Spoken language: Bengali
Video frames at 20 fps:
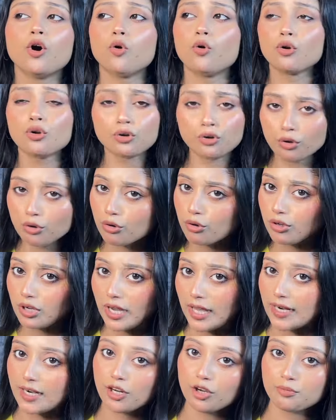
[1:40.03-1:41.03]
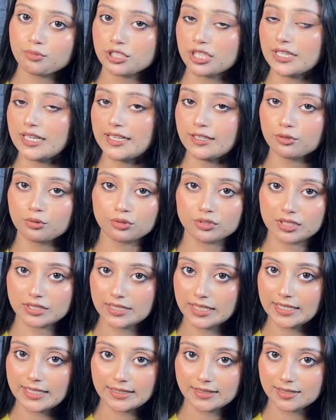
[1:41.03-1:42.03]
অন্য কোনো কালার অপশন এই
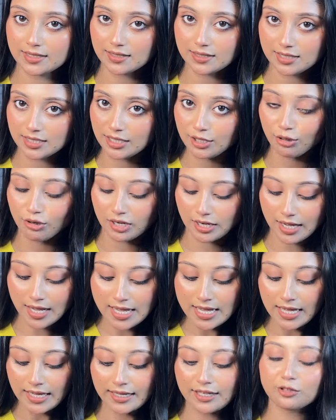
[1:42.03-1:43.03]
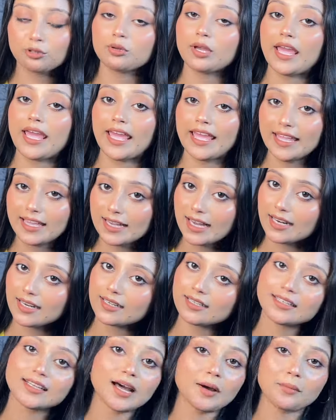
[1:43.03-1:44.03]
কুর্তিটার ক্ষেত্রে ছিল না কিন্তু এই
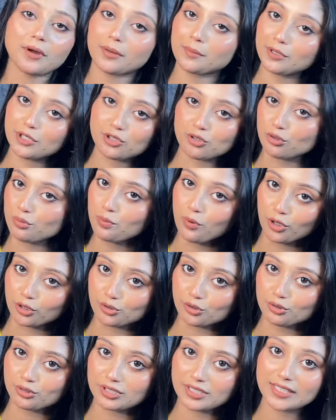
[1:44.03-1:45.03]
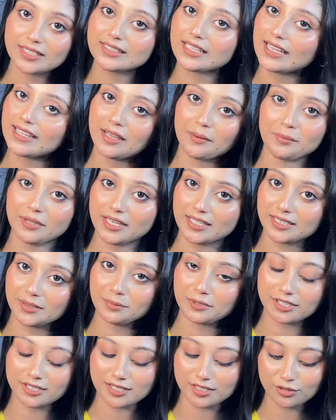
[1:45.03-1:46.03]
কালারটা আমার ভীষণ পছন্দের তাই আমি এটা
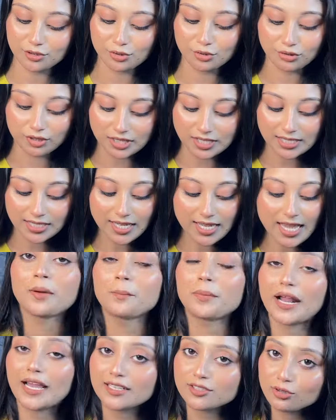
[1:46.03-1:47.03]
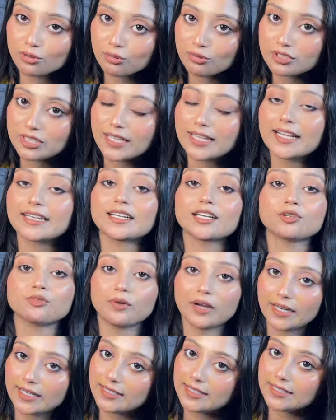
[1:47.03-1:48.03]
পারচেস করেছি প্রাইস অনুযায়ী এটার
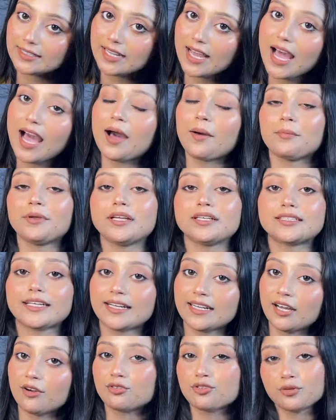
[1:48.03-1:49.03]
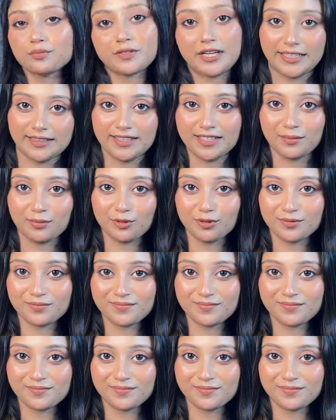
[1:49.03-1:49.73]
কোয়ালিটিটা আমি টেন আউট অফ টেন দেবো